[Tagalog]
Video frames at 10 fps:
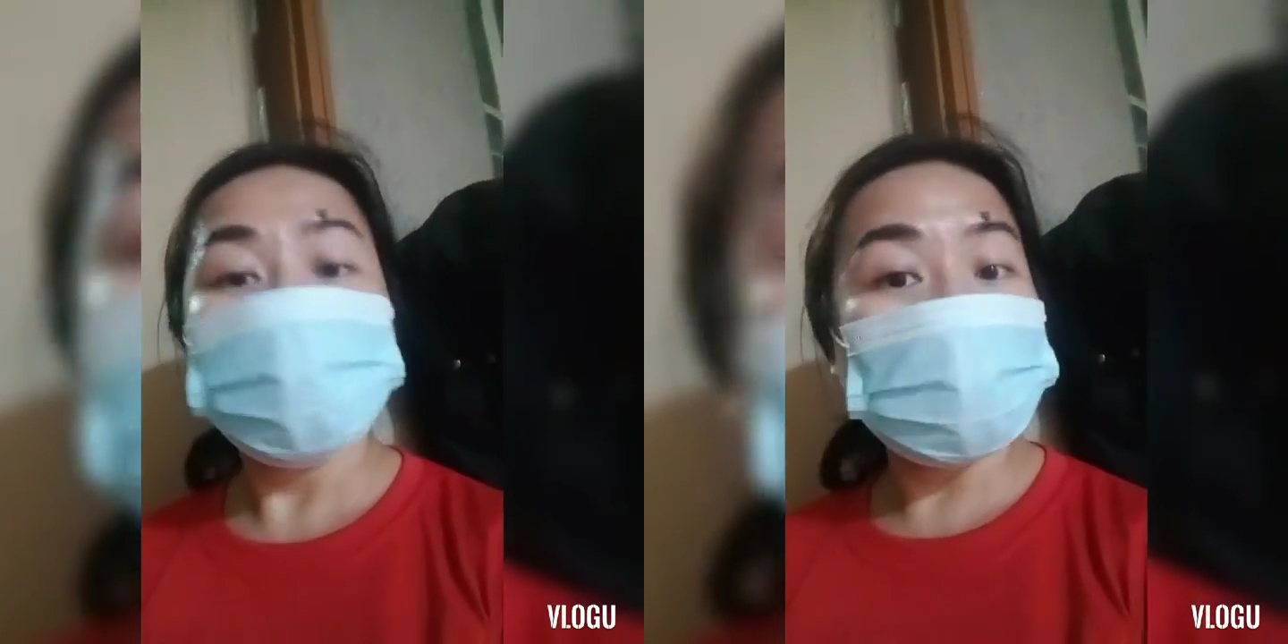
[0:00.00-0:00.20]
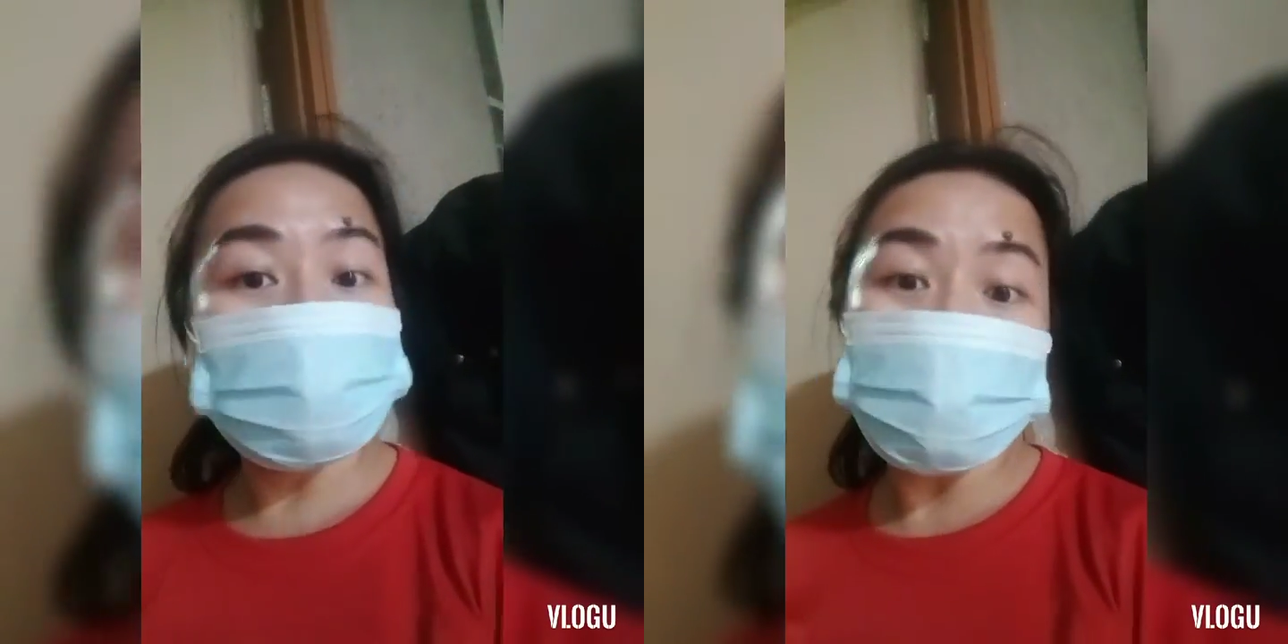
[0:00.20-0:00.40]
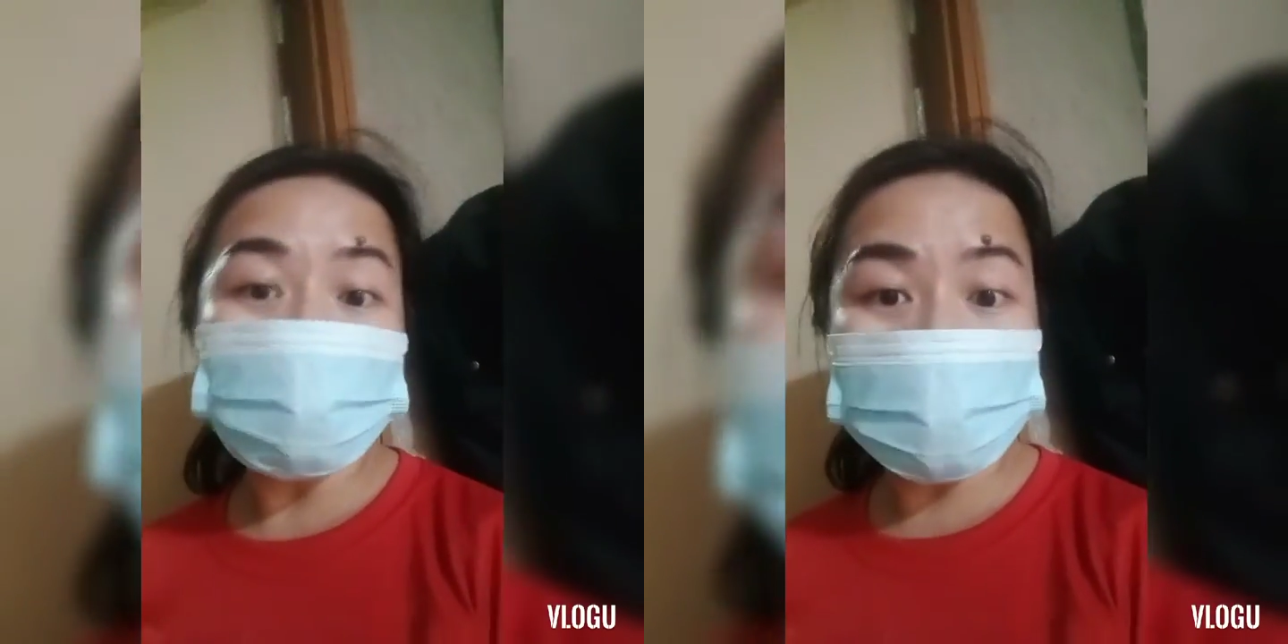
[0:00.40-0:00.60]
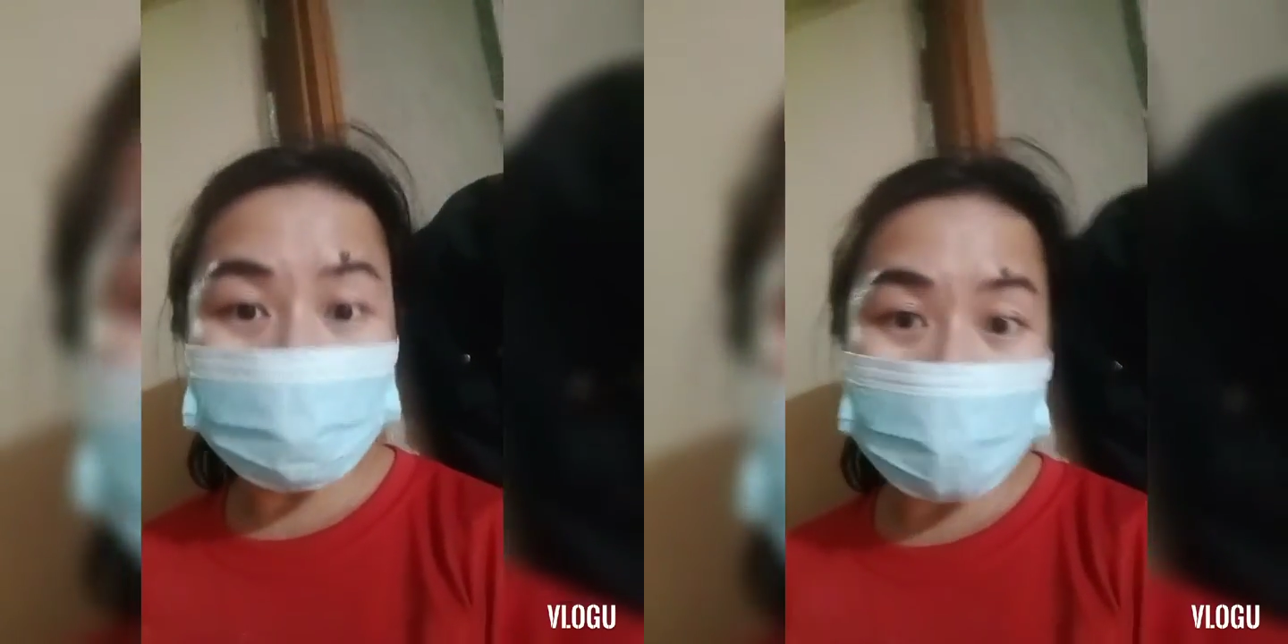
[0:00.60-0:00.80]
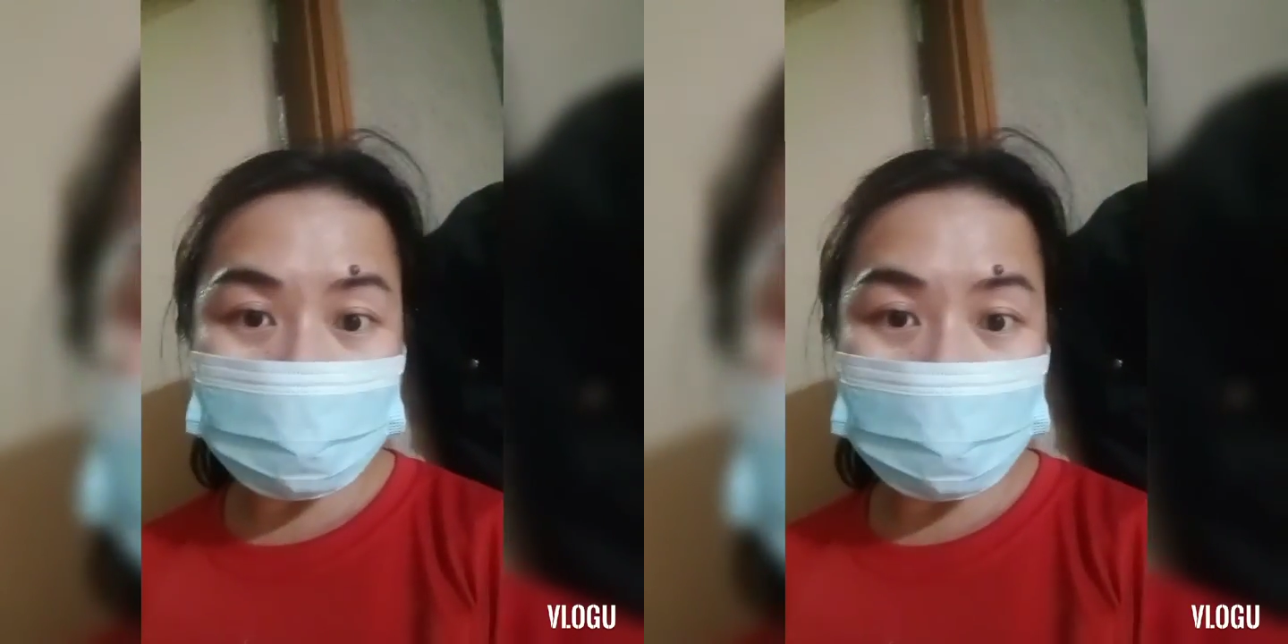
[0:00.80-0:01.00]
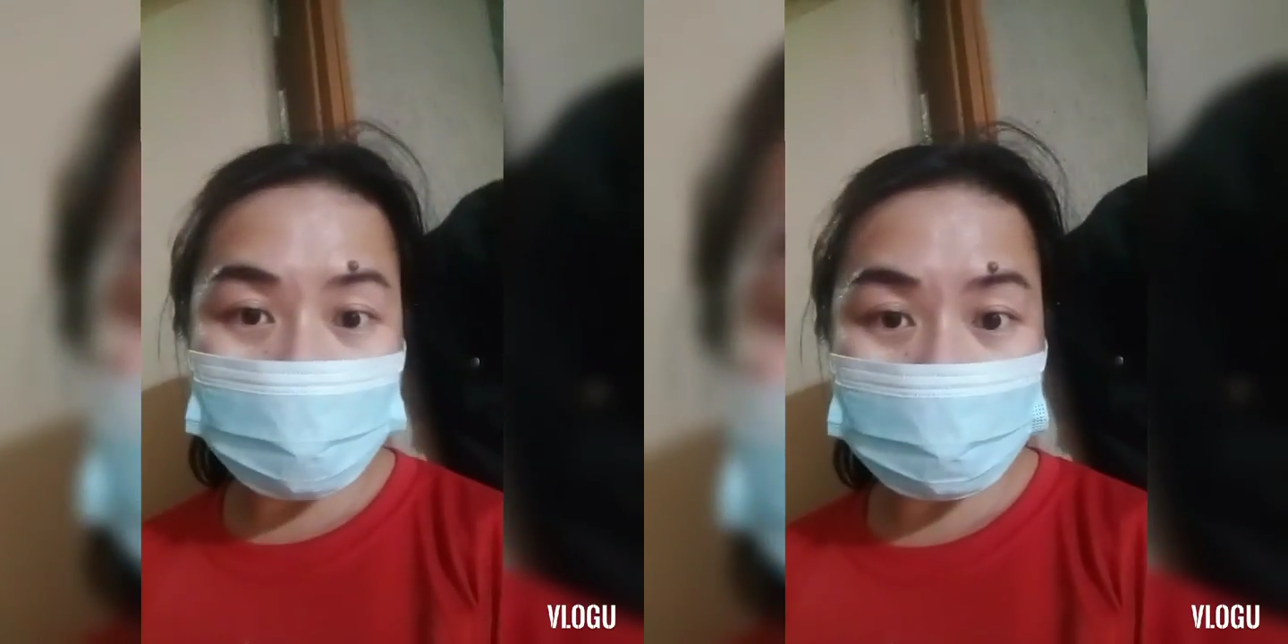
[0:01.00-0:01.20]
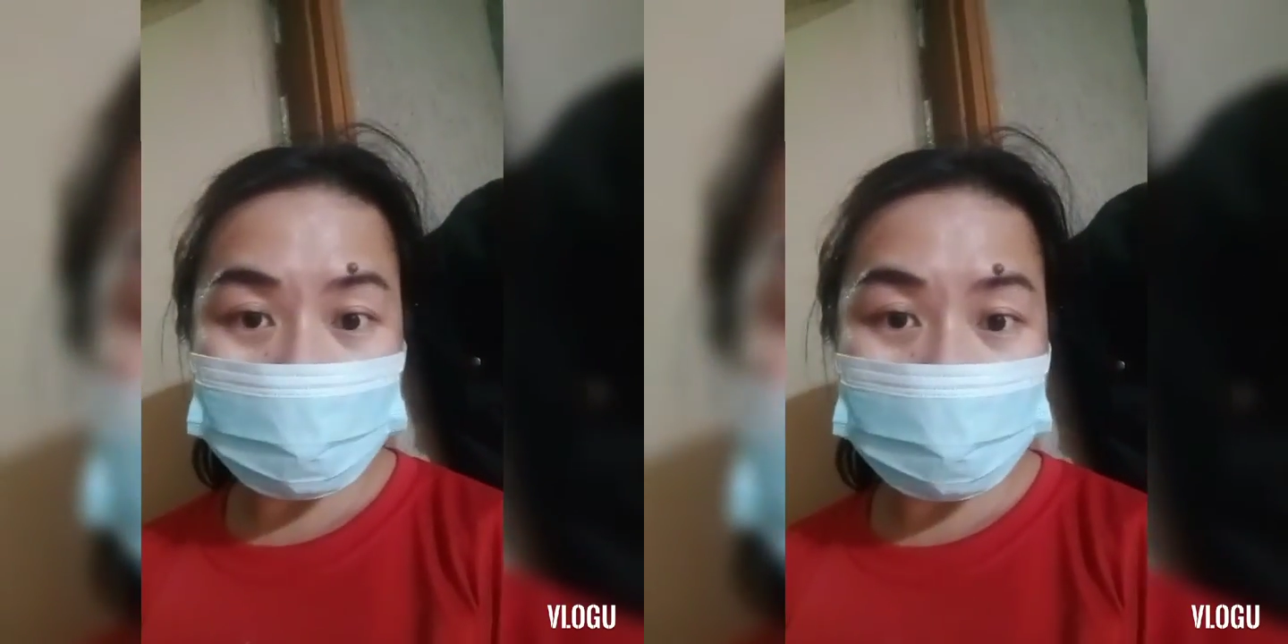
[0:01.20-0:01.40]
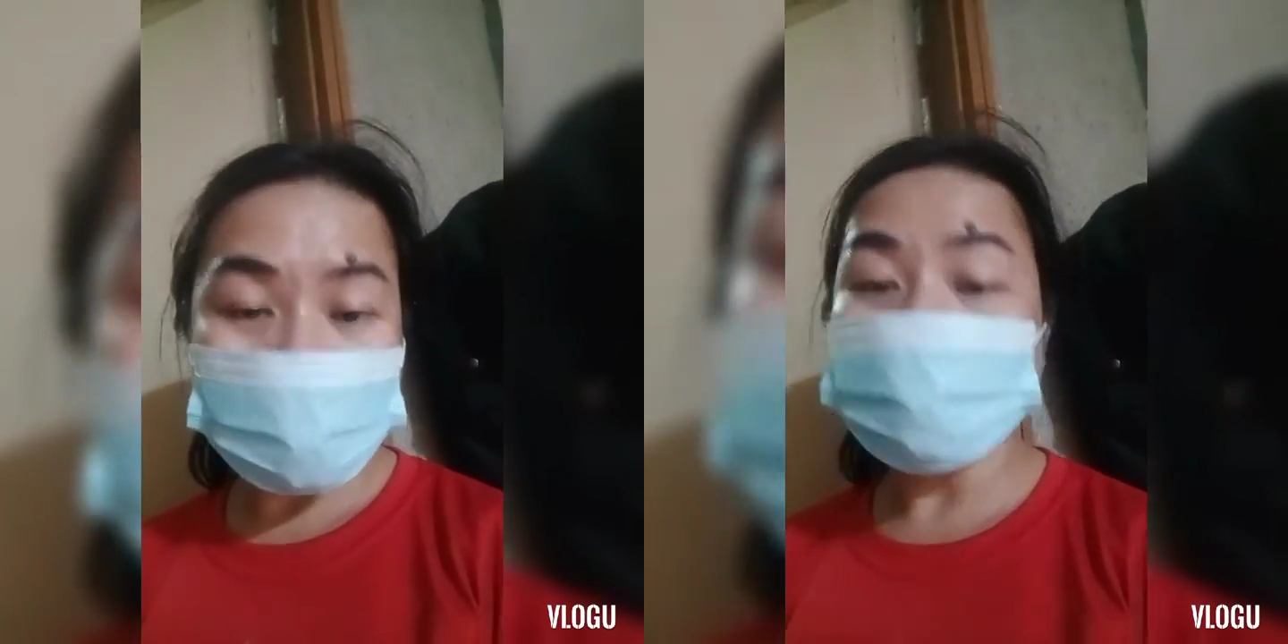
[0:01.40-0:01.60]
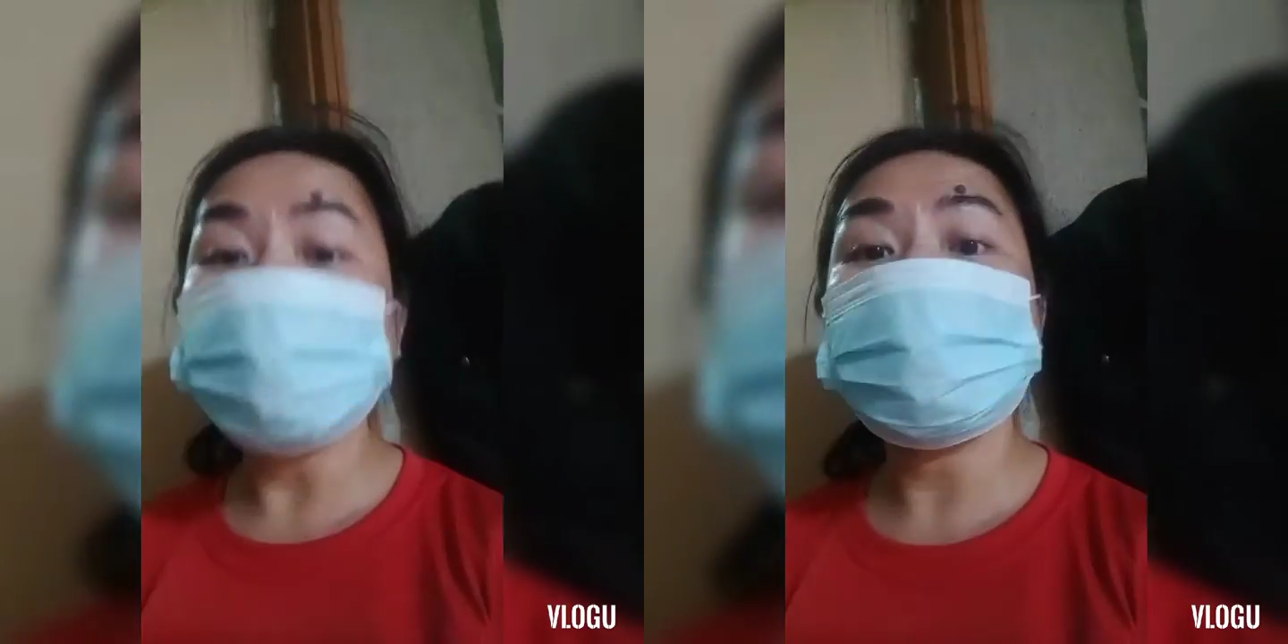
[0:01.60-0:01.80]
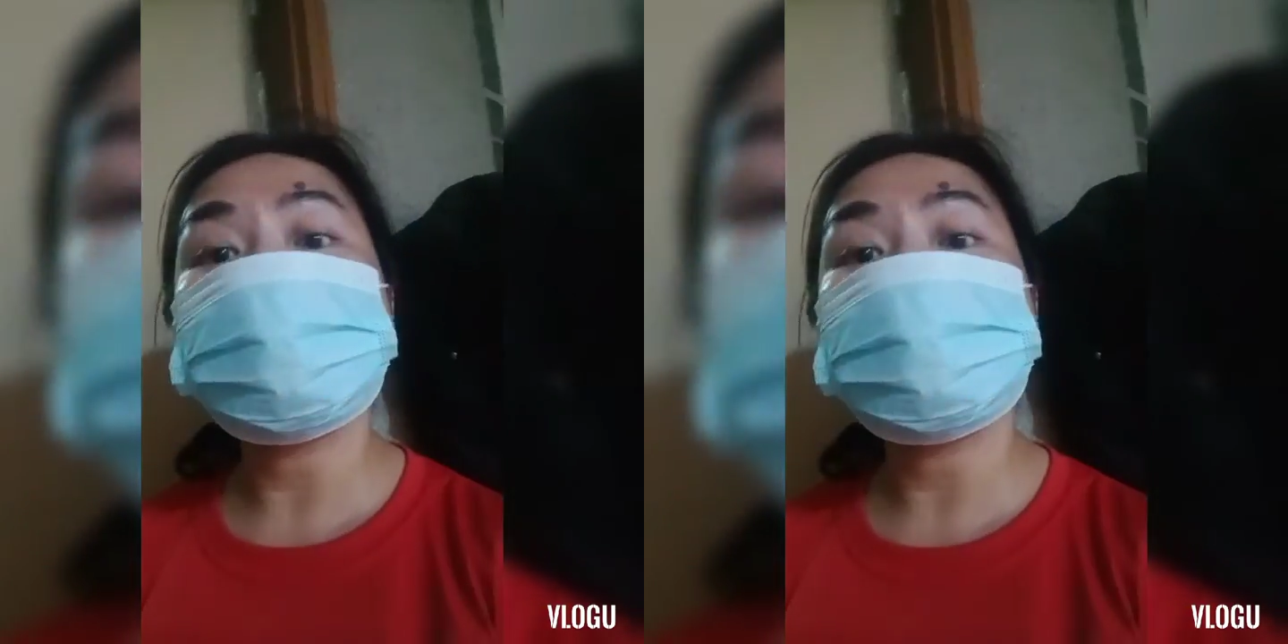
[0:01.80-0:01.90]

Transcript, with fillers: Ayoko maging maid. Ayoko